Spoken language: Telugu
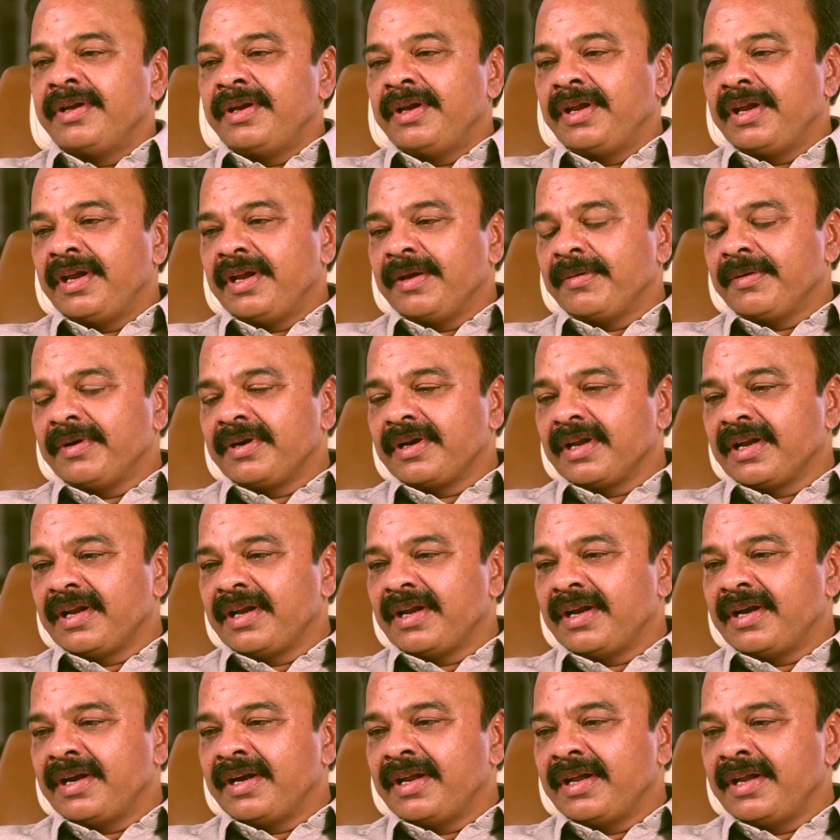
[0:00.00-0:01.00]

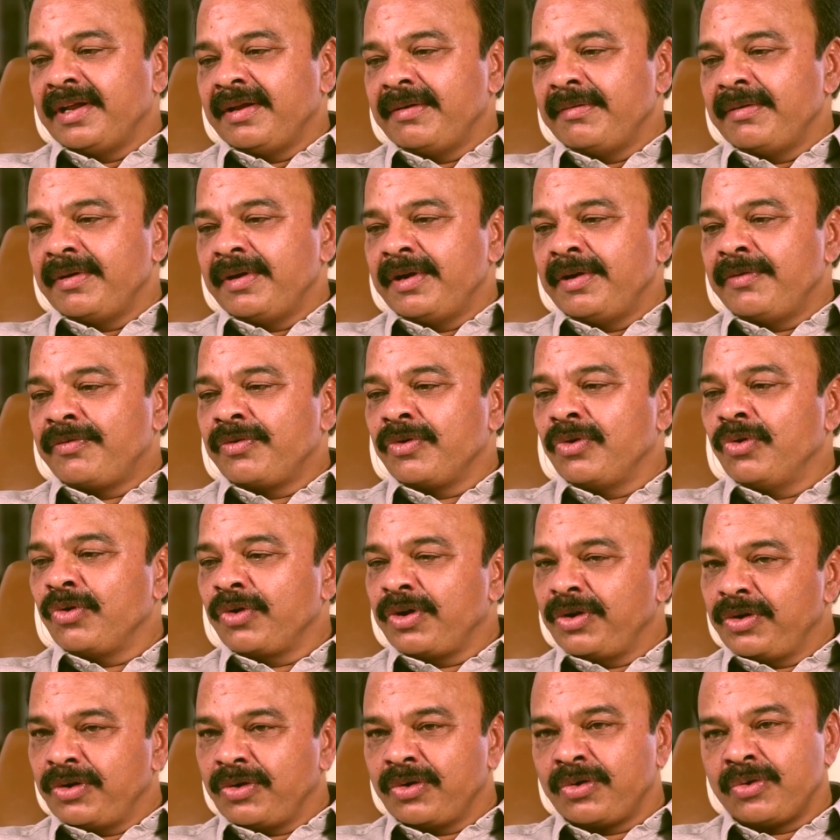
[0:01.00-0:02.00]
నేనేమంటానండి ఇఫ్ యూ
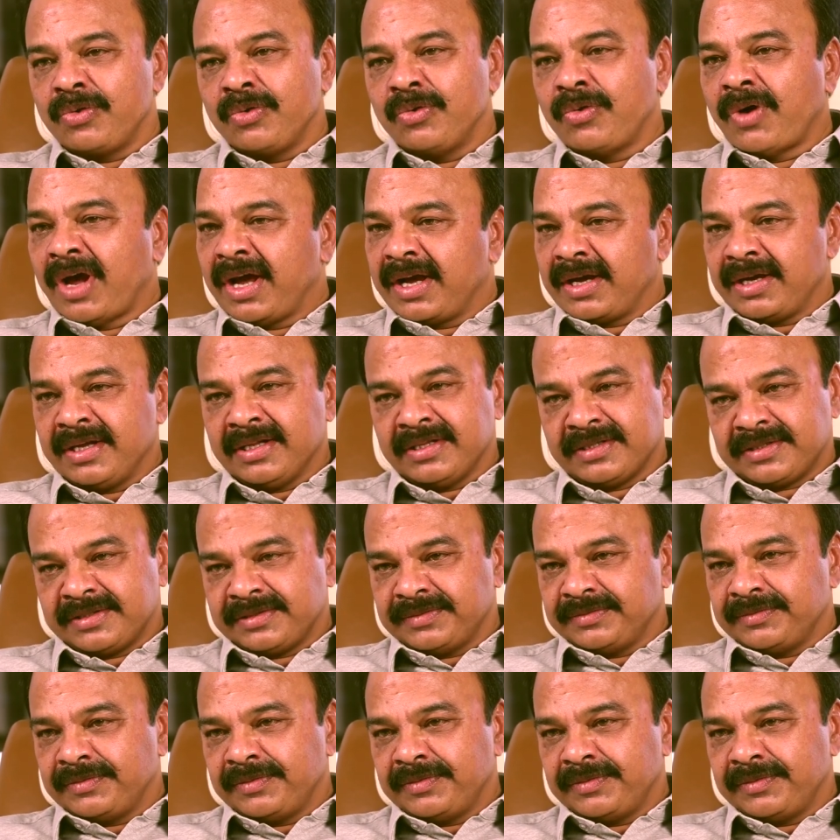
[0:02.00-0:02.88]
లుక్ ఇన్ టు టూ యాంగిల్స్